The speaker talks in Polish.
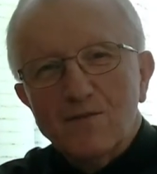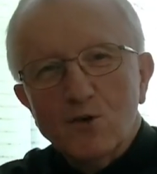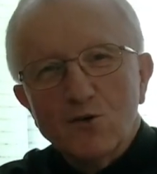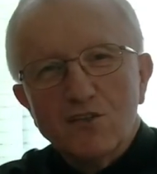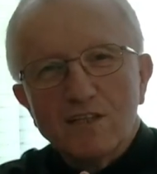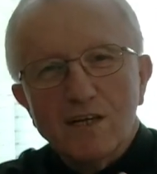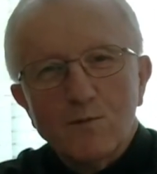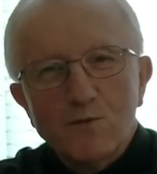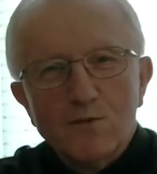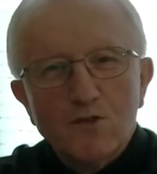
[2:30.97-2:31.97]
wioskach
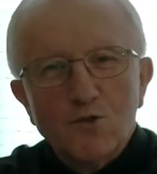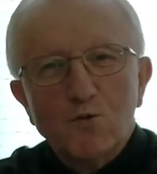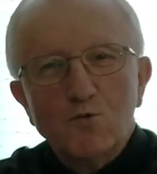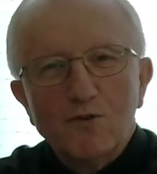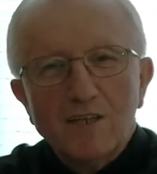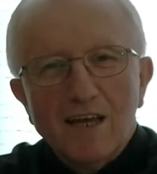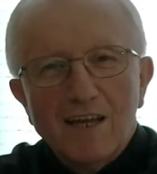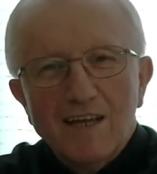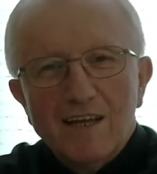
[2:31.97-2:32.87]
były studnie